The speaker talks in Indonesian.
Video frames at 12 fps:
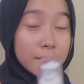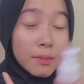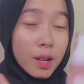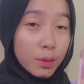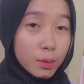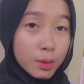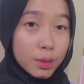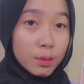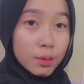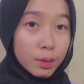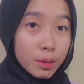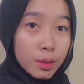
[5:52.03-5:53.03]
bagus
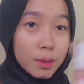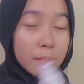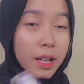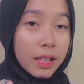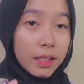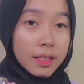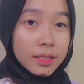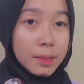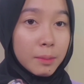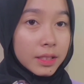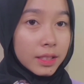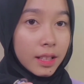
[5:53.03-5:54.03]
untuk mengatasi
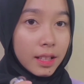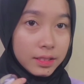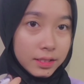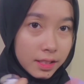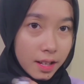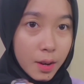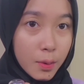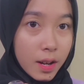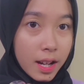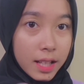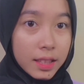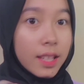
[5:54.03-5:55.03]
masalah
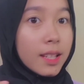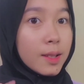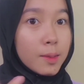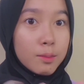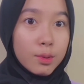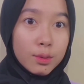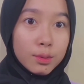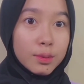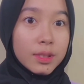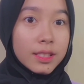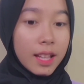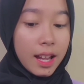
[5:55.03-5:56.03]
jerawat,
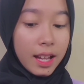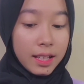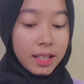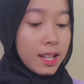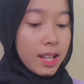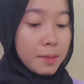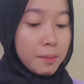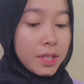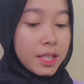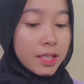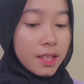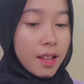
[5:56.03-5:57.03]
beruntusan, dan
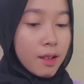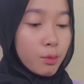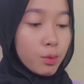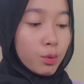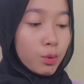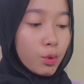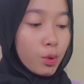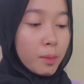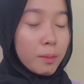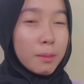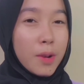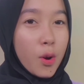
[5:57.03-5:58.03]
bisa untuk
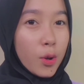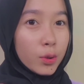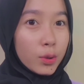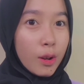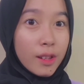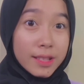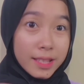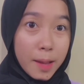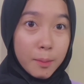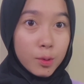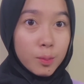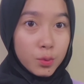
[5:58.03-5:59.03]
mengontrol
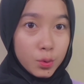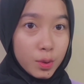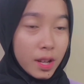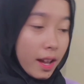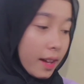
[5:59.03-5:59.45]
sebum juga